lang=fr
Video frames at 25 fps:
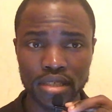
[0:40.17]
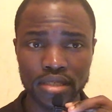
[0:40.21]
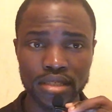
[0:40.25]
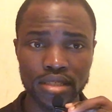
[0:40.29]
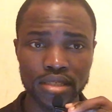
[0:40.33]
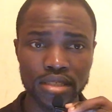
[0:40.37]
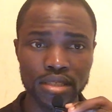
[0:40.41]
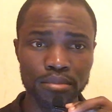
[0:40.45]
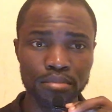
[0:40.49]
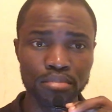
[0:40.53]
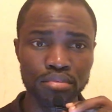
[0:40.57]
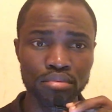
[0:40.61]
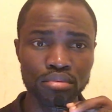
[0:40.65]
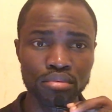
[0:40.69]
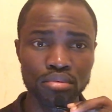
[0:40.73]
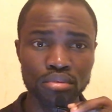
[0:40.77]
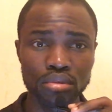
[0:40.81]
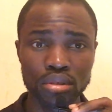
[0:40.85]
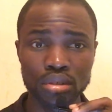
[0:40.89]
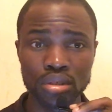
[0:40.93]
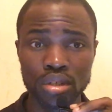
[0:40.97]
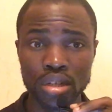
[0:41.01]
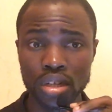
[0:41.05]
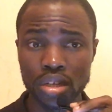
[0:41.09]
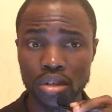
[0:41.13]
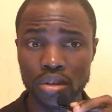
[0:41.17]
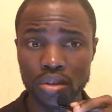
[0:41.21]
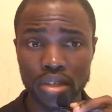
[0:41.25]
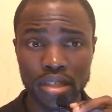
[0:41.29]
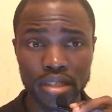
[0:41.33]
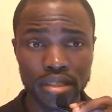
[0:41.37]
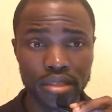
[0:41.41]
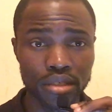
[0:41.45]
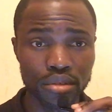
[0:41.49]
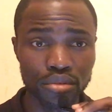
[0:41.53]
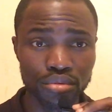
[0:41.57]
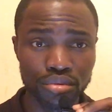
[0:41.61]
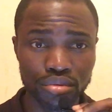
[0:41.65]
si c'est pour euh,
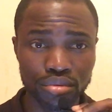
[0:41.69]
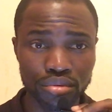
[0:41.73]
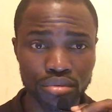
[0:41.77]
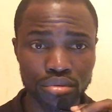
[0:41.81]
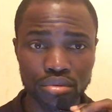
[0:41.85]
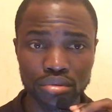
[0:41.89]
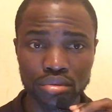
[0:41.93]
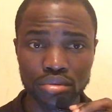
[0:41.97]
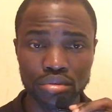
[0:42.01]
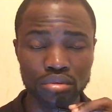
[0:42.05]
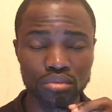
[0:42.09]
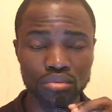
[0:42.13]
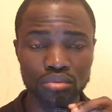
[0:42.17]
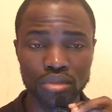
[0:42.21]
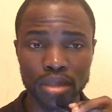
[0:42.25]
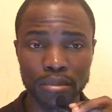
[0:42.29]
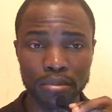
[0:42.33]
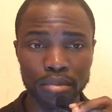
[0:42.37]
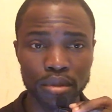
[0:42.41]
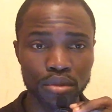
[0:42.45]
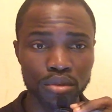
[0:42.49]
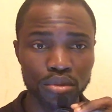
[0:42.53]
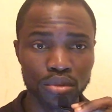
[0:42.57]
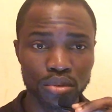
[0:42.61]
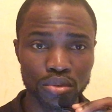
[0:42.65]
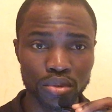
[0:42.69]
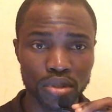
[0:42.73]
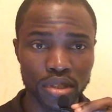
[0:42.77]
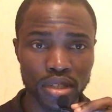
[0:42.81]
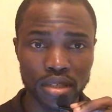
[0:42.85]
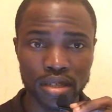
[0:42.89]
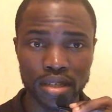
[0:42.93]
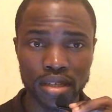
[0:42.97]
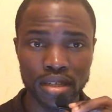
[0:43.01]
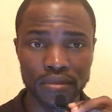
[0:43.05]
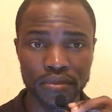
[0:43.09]
les études ou n'importe quoi,